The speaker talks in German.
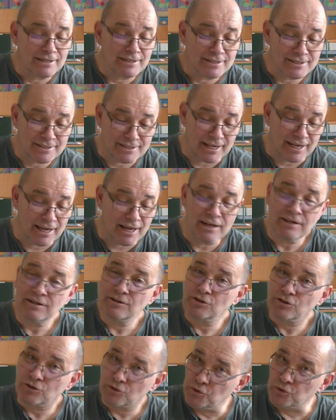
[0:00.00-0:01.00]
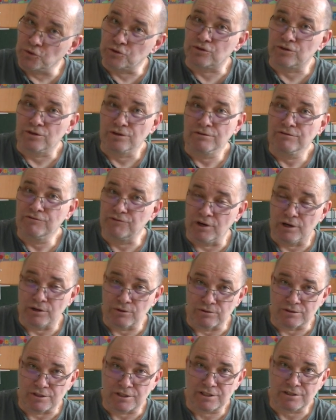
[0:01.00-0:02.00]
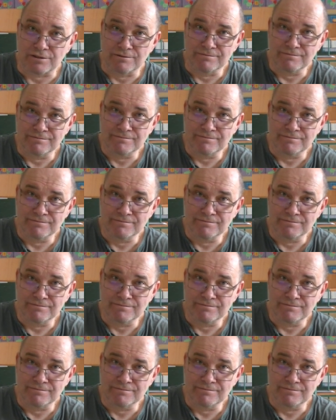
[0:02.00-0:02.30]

sehr gut für uns.